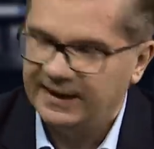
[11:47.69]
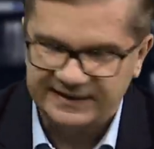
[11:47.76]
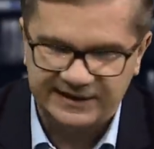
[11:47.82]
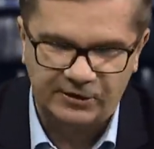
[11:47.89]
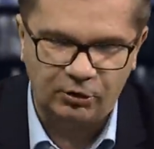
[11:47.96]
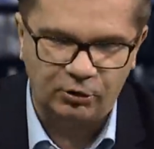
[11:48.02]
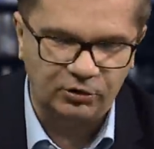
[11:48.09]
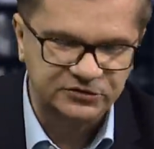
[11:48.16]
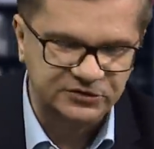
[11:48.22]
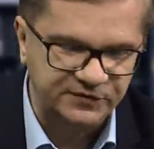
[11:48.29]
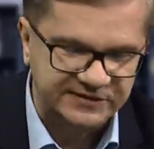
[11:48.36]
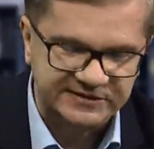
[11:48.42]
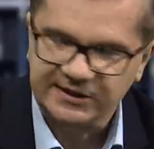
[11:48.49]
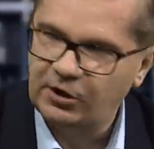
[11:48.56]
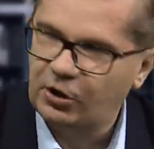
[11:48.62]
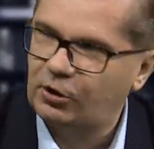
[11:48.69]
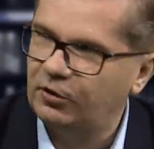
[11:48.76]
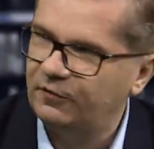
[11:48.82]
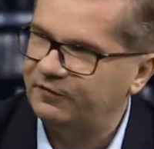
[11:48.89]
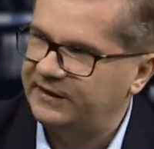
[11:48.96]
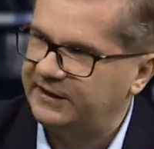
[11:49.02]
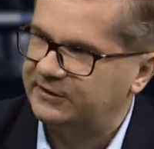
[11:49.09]
Tego oczywistego
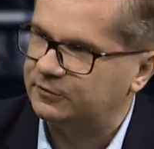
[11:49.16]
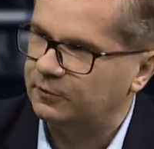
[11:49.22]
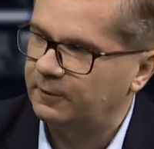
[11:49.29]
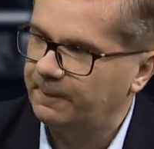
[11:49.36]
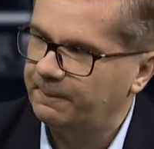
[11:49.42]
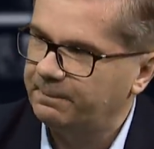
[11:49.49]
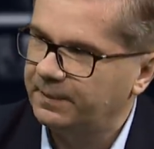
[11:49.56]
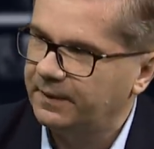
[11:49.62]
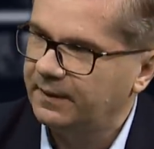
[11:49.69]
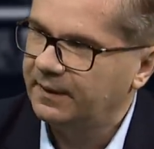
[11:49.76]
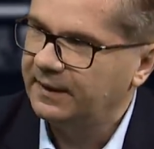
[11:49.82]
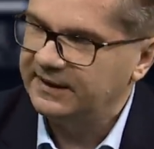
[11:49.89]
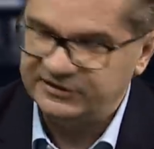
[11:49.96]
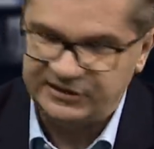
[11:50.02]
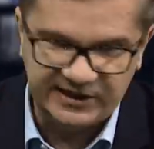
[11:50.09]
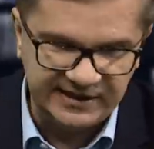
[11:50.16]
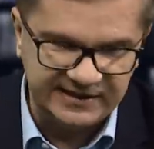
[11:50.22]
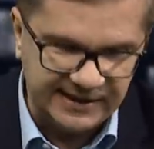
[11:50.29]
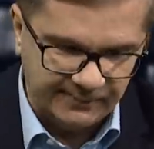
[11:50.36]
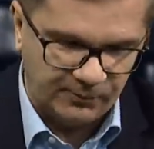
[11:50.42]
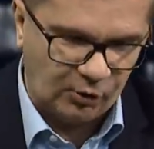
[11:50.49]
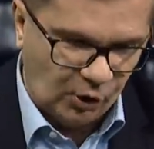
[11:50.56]
konfliktu. Dzięki
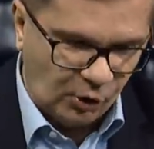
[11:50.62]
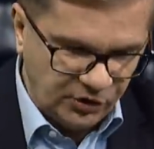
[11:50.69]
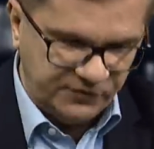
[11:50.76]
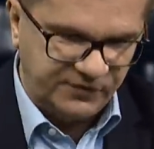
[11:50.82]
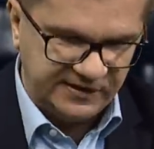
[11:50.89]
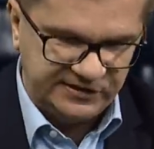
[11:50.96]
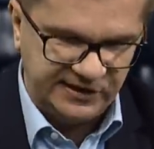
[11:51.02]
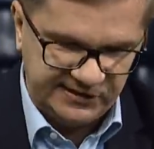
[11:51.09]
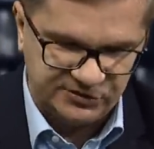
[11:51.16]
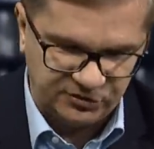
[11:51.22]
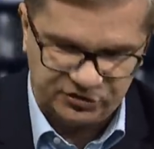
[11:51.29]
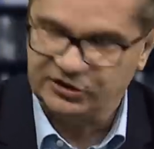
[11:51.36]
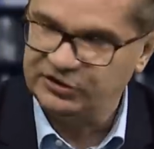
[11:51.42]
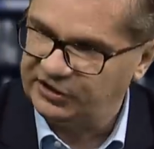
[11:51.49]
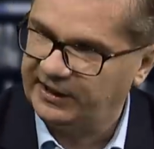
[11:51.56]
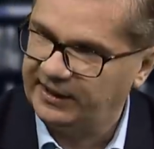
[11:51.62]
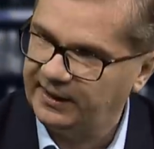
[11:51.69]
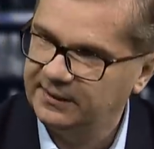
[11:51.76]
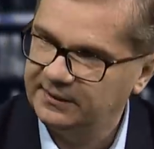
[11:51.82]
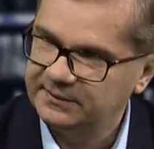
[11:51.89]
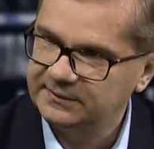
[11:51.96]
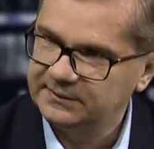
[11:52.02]
temu oni wiedzieli, co się
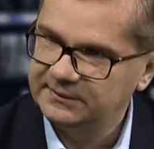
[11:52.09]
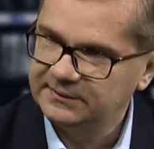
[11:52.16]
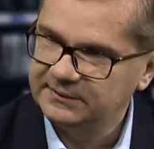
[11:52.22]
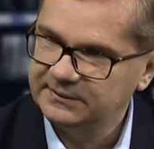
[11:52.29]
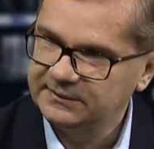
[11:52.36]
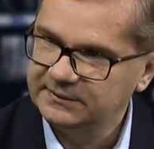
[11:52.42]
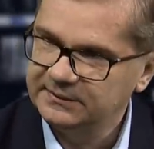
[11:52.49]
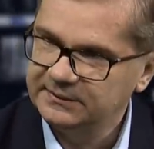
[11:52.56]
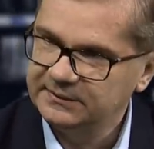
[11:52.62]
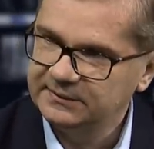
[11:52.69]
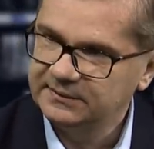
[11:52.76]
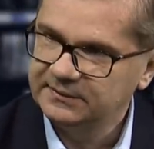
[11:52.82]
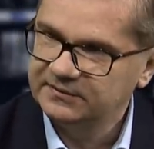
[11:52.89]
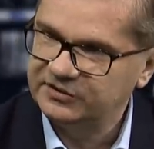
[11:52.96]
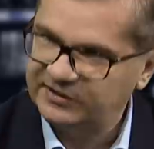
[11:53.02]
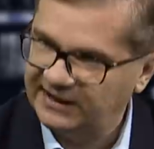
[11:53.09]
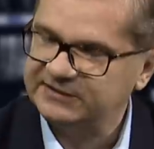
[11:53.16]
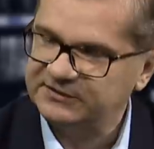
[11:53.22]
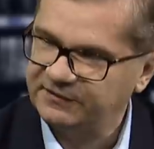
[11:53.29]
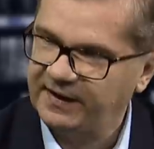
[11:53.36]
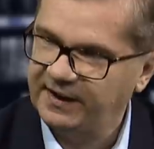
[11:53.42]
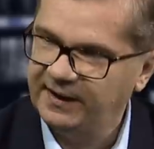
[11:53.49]
dzieje w
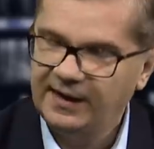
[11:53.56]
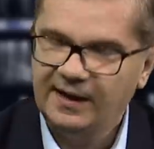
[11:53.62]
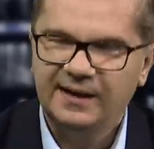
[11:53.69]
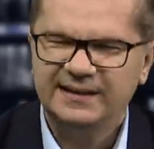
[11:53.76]
śledztwie.